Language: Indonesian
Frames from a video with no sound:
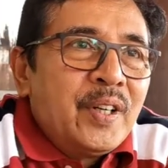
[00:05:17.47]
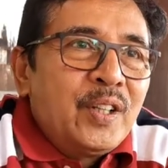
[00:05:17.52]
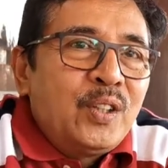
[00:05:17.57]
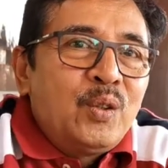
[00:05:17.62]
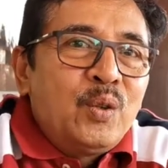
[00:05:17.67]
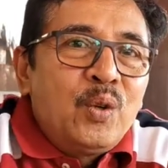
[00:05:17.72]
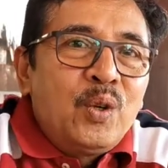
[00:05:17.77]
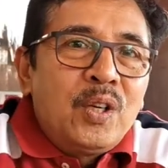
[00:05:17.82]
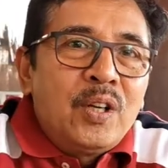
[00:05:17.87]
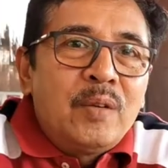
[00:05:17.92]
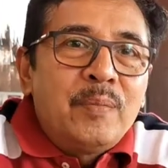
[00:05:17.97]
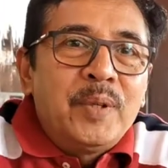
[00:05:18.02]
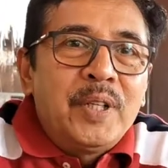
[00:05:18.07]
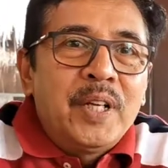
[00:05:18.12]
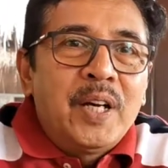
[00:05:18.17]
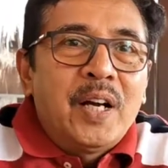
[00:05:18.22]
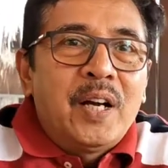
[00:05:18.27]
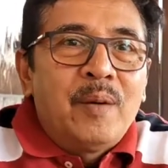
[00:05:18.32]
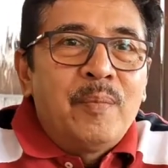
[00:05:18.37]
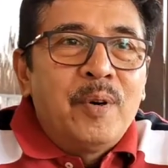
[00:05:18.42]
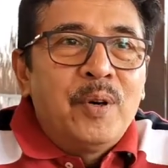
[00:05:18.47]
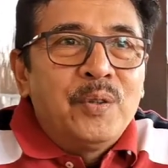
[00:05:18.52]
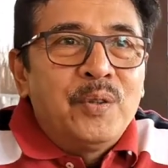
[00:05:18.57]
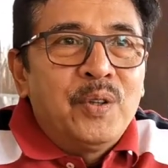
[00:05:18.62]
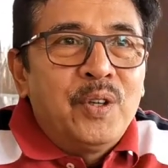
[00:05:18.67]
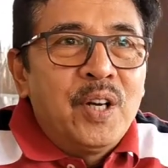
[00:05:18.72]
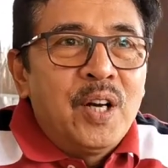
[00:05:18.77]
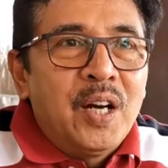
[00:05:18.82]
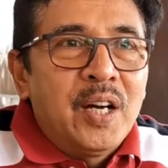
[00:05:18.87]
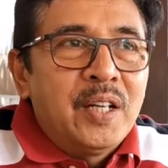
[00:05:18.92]
keturunan Minangkabau
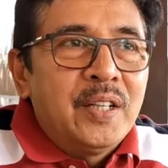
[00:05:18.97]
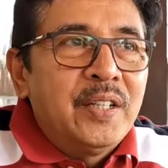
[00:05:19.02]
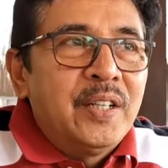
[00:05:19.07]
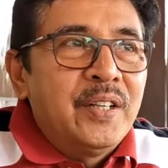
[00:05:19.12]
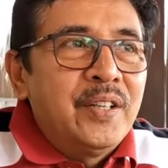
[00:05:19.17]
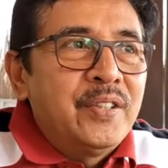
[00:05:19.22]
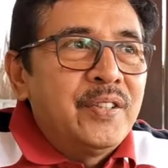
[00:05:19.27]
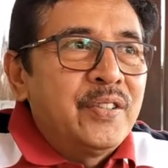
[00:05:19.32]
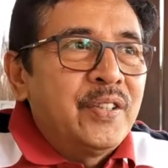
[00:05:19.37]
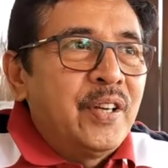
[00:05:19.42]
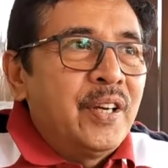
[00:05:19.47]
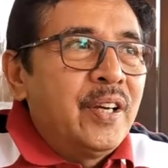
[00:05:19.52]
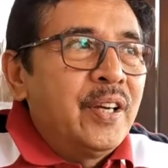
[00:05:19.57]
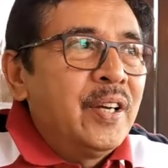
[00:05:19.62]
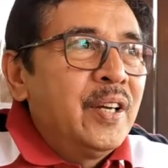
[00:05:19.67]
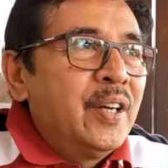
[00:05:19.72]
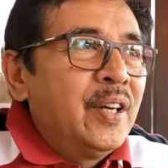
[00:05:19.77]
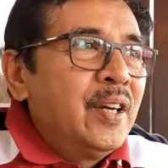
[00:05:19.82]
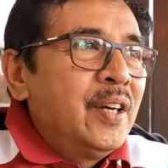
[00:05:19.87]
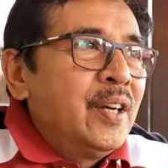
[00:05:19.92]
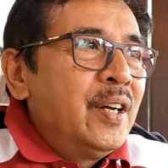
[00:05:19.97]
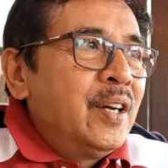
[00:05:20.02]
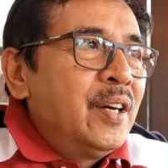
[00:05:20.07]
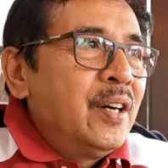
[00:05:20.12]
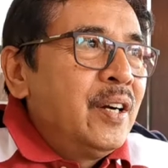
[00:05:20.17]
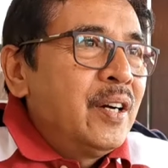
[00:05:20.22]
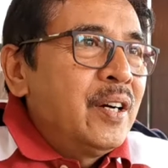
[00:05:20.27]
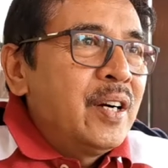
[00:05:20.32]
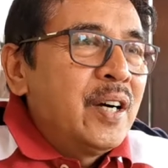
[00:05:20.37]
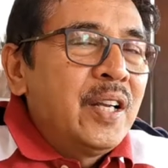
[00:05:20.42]
juga dari Syekh
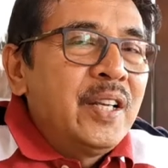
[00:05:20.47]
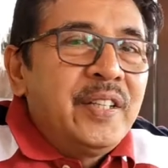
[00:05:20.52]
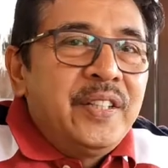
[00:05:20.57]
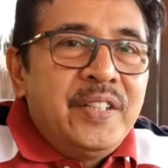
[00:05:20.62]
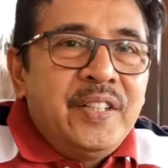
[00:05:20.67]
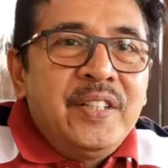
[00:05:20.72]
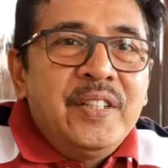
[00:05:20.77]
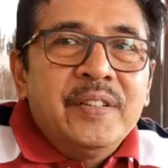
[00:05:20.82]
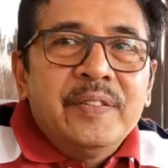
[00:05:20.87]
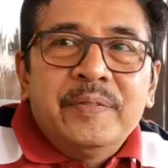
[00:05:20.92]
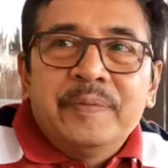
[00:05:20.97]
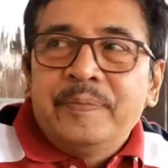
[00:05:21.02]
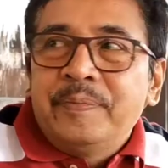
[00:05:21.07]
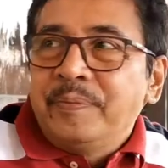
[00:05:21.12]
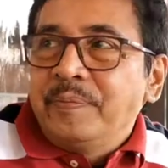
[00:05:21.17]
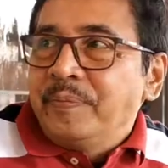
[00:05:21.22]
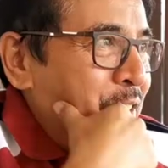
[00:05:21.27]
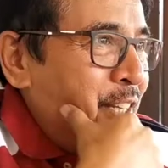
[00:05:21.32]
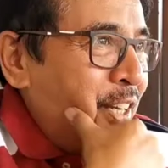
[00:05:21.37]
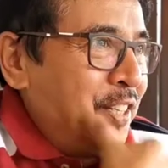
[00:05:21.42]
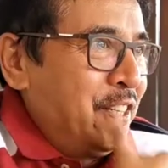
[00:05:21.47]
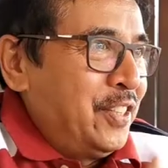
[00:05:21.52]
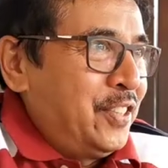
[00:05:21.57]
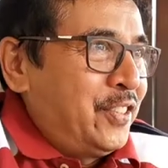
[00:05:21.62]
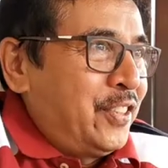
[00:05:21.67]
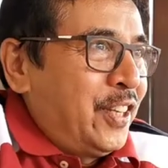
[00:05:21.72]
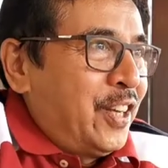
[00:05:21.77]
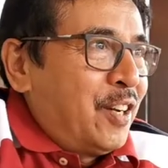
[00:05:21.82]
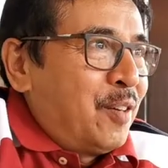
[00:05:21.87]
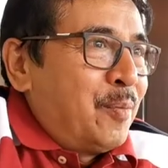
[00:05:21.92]
uh, eh, Khalidi jadi
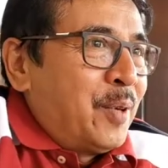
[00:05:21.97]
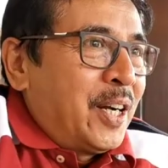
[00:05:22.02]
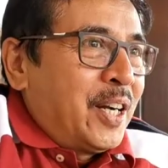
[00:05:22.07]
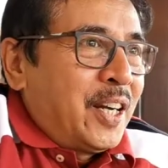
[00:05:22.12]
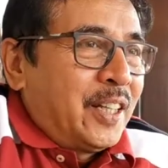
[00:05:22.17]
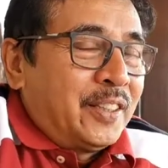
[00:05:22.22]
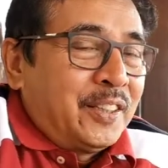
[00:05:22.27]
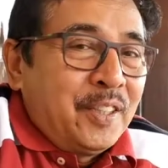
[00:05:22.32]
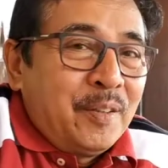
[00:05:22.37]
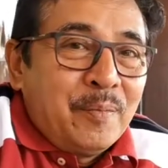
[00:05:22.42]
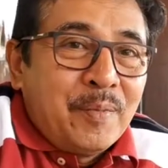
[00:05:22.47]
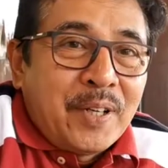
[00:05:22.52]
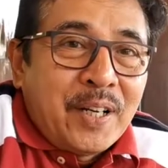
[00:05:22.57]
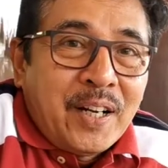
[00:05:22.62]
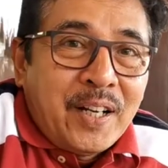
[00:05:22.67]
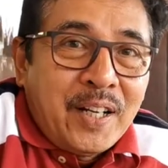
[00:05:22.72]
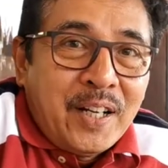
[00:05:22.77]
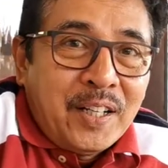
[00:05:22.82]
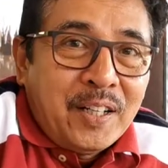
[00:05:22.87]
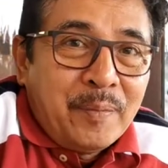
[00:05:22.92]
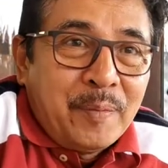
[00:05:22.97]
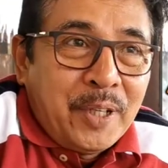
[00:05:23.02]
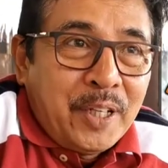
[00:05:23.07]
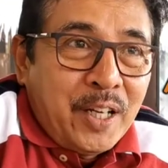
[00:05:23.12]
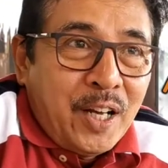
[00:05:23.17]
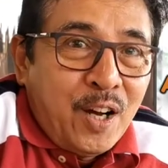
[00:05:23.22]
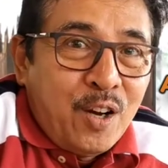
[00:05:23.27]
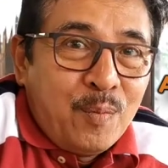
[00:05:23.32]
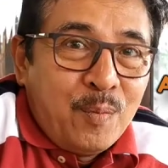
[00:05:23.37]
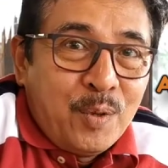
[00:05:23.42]
Syekh Ahmad Khatib berangkat ke
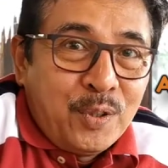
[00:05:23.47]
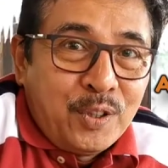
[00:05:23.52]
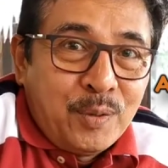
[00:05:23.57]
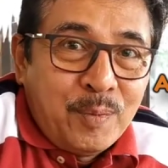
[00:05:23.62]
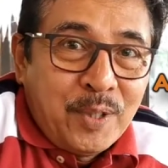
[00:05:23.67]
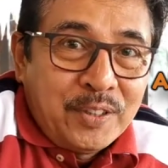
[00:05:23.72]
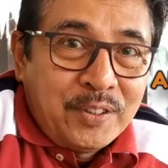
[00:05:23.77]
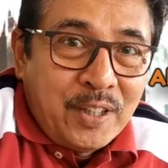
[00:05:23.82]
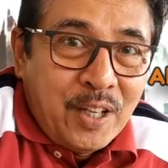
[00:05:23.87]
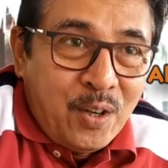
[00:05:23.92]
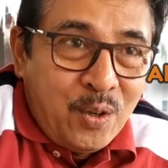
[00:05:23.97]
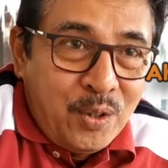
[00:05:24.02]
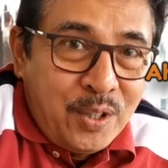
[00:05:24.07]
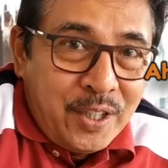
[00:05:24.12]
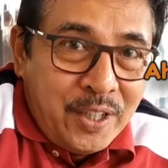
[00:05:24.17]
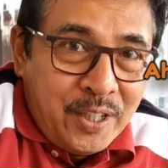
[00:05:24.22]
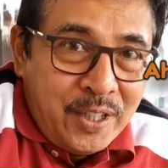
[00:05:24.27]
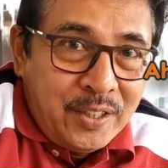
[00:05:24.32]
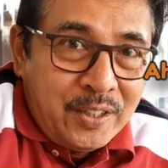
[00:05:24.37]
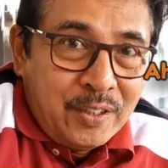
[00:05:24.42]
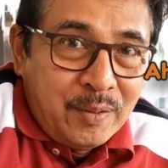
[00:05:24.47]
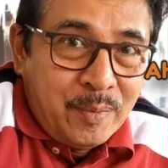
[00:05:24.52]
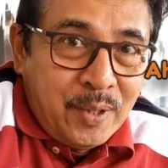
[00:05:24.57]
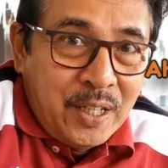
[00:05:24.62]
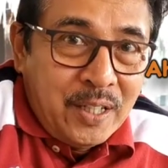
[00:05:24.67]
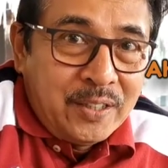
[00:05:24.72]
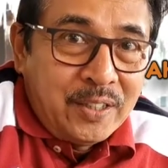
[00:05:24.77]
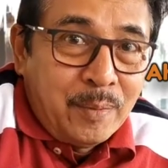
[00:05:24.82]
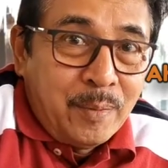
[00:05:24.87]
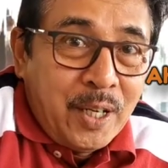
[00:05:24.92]
Mekah umur 11 tahun nih
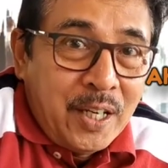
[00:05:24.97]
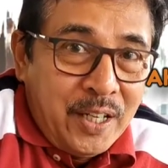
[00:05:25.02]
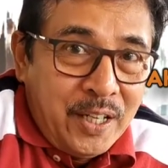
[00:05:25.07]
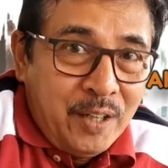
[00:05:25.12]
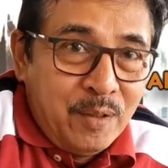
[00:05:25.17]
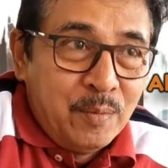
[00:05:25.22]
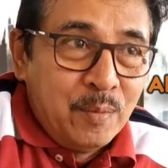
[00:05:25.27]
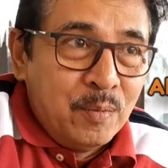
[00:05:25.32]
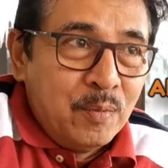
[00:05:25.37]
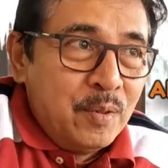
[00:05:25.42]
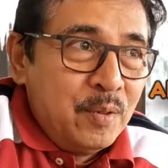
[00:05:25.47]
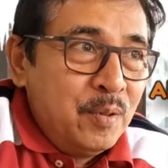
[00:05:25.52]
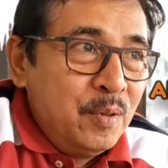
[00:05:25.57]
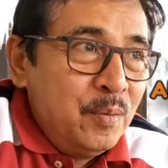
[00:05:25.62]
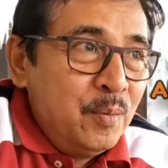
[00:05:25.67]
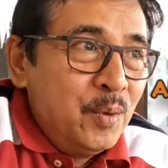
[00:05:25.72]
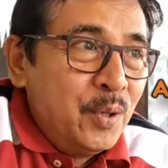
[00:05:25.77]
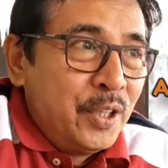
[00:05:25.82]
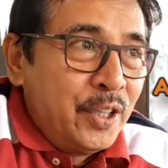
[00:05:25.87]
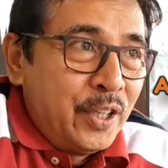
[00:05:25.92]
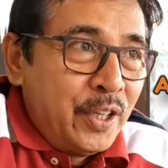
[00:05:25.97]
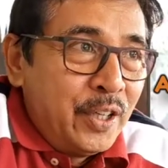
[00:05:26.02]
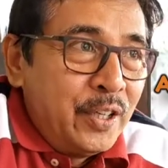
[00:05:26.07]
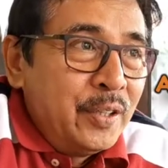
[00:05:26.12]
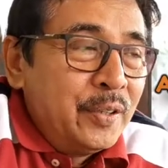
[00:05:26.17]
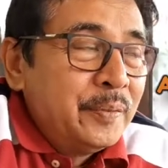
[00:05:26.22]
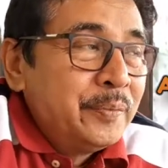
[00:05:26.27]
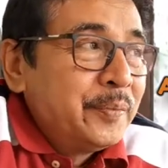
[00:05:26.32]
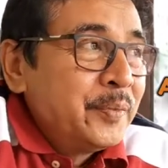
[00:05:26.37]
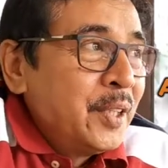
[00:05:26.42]
sebalik umurnya